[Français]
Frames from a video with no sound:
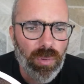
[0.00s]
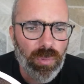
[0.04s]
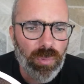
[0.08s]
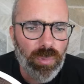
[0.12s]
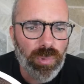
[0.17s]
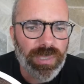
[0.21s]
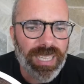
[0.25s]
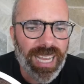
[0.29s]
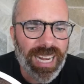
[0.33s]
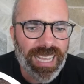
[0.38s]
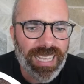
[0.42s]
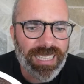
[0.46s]
Ou
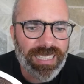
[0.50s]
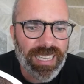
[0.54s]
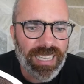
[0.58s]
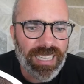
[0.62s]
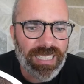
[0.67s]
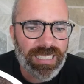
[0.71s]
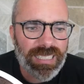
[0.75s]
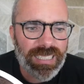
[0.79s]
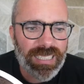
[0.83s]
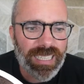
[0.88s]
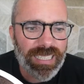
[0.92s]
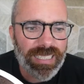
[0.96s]
qu'à la
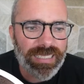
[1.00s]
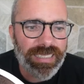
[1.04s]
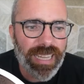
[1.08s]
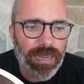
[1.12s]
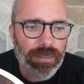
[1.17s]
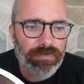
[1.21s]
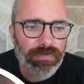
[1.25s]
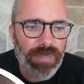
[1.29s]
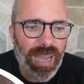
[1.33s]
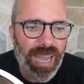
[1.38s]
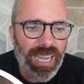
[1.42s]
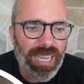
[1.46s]
caisse, les
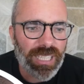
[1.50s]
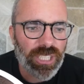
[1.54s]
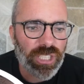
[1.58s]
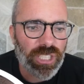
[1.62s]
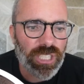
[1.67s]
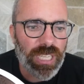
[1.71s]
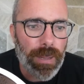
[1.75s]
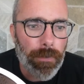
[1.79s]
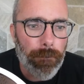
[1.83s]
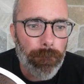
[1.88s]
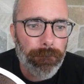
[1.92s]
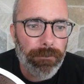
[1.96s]
dames
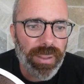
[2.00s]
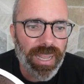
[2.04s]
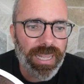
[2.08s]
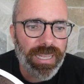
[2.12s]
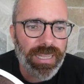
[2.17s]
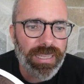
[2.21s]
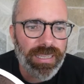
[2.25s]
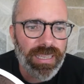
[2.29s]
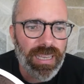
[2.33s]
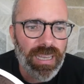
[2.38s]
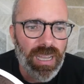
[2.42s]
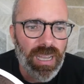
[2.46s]
âgées
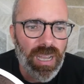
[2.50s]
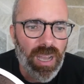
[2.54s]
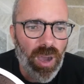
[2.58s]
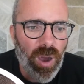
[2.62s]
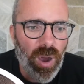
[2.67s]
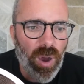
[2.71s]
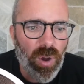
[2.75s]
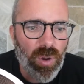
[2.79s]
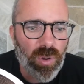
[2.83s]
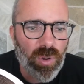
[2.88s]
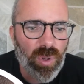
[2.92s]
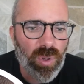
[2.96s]
payent
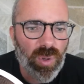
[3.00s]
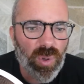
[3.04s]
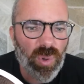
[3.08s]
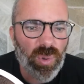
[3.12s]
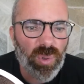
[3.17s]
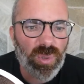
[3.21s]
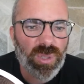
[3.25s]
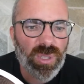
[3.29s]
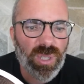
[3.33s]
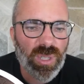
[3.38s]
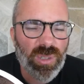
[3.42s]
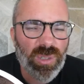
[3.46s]
en
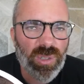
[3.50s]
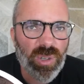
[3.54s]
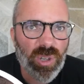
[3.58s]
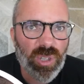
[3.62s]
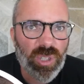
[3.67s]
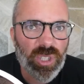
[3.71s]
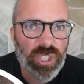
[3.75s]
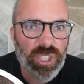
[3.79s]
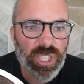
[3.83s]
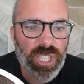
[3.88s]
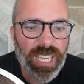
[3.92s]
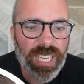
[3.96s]
comptant
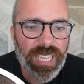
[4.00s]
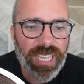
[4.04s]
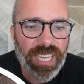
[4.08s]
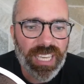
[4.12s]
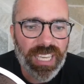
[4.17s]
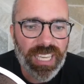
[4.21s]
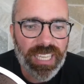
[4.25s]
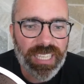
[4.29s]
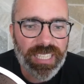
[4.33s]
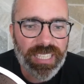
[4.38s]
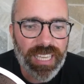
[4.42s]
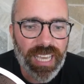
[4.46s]
leur chèque
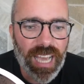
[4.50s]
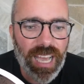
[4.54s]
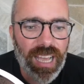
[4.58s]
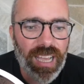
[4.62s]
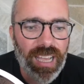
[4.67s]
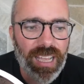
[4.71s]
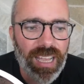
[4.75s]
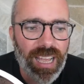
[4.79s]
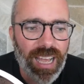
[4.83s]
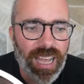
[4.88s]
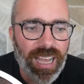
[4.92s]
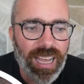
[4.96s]
RECA
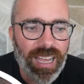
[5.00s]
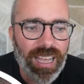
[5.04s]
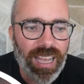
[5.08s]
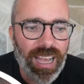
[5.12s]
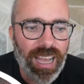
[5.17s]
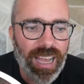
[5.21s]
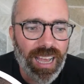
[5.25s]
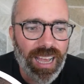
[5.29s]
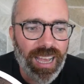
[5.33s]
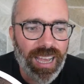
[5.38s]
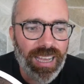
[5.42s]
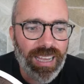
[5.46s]
un
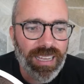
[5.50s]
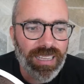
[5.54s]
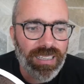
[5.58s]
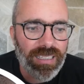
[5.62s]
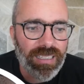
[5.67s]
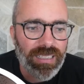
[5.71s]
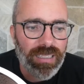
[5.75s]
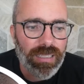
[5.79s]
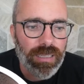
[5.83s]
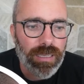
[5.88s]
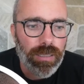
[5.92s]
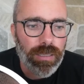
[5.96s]
à
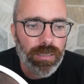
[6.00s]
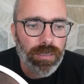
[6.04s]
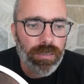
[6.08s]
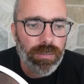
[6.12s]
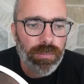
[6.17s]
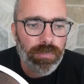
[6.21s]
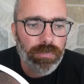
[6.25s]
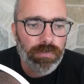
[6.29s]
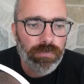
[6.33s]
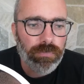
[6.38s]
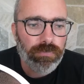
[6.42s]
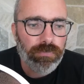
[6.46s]
un
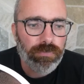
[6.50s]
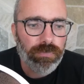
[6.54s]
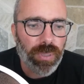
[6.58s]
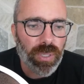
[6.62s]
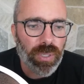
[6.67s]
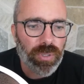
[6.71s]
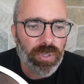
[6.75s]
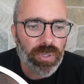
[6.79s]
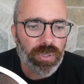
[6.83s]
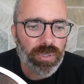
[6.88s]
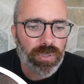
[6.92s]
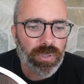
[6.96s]

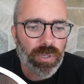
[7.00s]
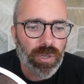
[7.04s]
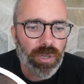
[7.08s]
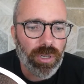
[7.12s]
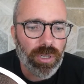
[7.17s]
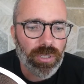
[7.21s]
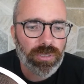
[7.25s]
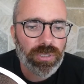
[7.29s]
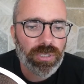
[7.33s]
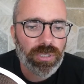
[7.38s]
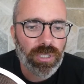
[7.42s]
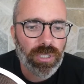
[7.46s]
pendant que
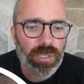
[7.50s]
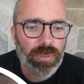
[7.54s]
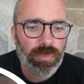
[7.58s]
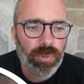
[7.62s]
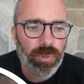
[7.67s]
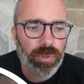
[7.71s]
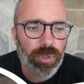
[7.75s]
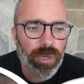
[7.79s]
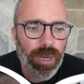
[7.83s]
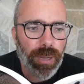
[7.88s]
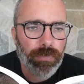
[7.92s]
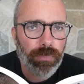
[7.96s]

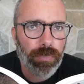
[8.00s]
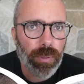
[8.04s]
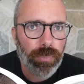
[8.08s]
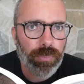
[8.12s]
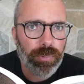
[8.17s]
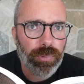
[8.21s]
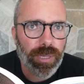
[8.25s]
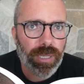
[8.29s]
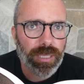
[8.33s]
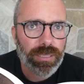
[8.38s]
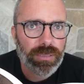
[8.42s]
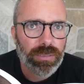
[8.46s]
l'ensemble de la
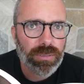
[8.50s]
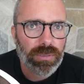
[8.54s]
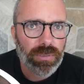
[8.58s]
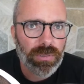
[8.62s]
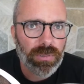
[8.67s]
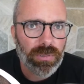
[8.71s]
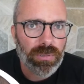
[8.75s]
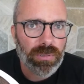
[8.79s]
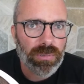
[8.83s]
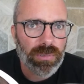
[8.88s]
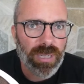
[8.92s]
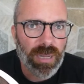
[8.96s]

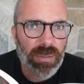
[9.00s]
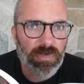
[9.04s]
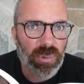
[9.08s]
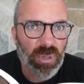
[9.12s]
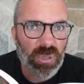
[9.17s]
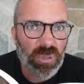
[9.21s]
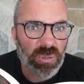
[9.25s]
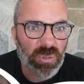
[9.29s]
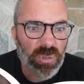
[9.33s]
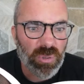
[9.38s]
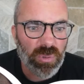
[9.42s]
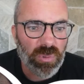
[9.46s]
population
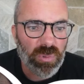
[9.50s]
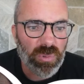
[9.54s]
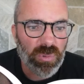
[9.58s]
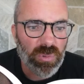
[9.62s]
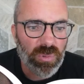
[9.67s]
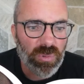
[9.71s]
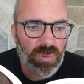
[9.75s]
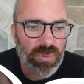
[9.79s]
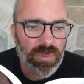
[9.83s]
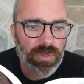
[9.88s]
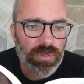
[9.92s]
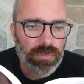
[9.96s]

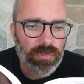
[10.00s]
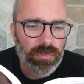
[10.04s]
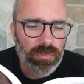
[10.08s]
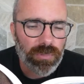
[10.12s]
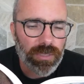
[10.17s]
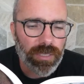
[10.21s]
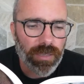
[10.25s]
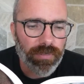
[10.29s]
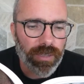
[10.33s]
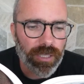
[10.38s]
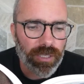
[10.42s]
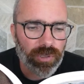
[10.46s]
laborieuse,
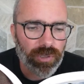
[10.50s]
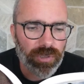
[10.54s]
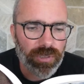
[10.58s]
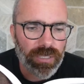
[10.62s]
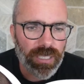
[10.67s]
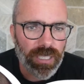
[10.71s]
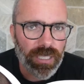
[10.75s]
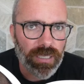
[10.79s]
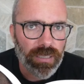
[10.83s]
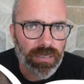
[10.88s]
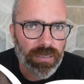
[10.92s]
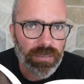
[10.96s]
ça va, je
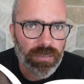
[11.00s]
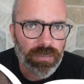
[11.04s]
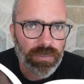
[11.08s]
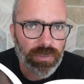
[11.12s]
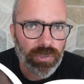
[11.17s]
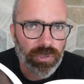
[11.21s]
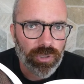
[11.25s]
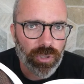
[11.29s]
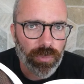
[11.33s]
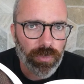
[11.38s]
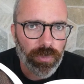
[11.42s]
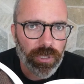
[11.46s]
sais,
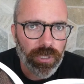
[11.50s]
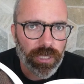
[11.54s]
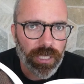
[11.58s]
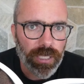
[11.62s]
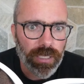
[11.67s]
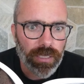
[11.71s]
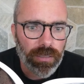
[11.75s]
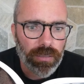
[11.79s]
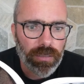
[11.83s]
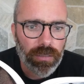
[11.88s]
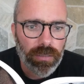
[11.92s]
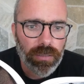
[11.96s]
je me
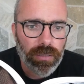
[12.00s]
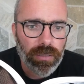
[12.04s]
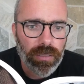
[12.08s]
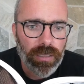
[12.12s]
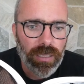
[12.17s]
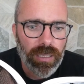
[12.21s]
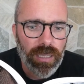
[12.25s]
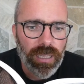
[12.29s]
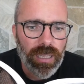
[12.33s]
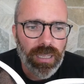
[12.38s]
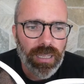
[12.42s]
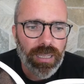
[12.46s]
tais.
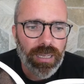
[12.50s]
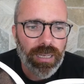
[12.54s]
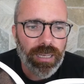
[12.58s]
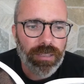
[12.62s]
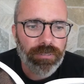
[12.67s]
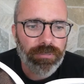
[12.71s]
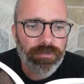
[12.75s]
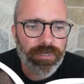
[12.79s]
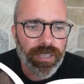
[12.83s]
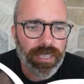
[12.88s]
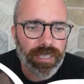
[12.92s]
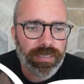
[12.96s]
Les
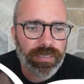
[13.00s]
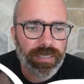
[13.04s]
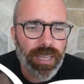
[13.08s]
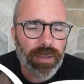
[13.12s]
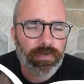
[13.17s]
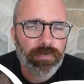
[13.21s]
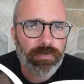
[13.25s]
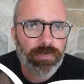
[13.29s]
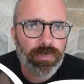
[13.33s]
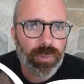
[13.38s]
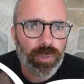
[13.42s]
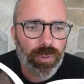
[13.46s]
vieilles
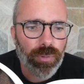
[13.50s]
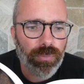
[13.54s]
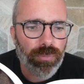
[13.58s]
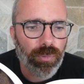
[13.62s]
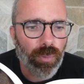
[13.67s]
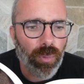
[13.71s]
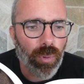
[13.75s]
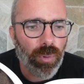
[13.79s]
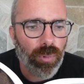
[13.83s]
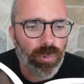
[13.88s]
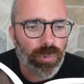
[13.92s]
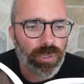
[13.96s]
dames ne
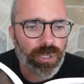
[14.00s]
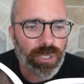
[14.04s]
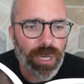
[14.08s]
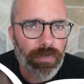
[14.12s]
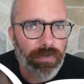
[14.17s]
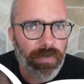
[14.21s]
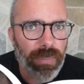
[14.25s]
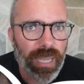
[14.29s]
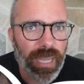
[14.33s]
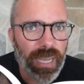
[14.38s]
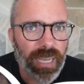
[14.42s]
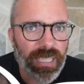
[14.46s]
vont
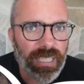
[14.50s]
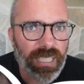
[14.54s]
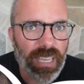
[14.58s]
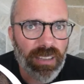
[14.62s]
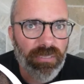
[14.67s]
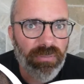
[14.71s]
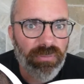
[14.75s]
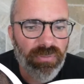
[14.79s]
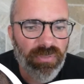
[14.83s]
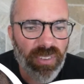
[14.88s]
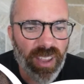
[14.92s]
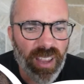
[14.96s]
jamais rien
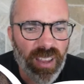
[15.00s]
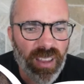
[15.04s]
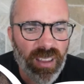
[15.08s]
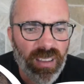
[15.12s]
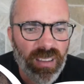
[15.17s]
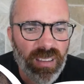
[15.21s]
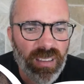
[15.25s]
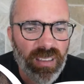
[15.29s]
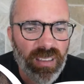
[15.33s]
faire.